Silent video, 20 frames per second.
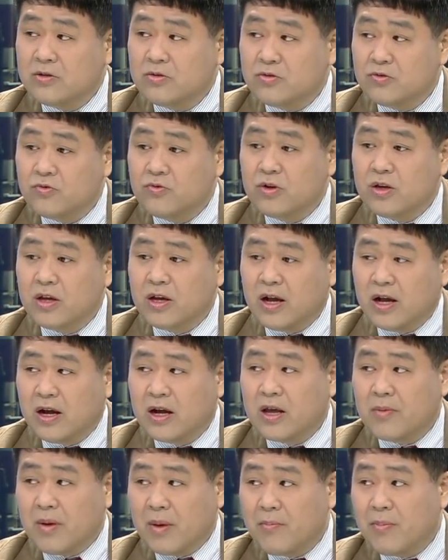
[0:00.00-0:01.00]
중국이
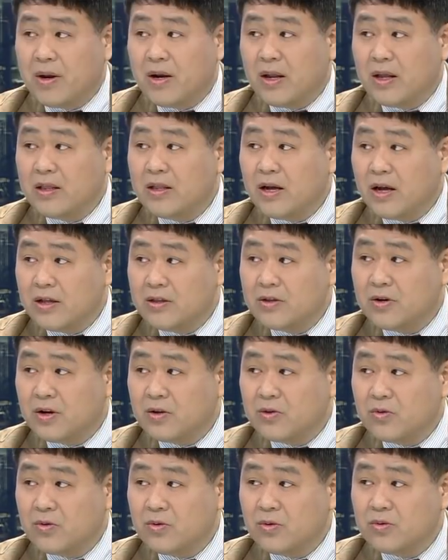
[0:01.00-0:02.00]
강하게 반발을 한다
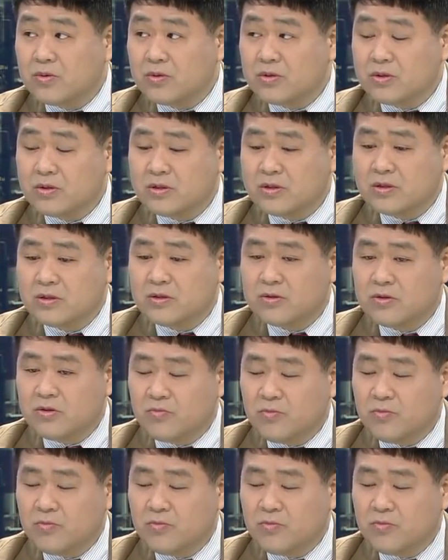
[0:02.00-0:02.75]
하더라도 그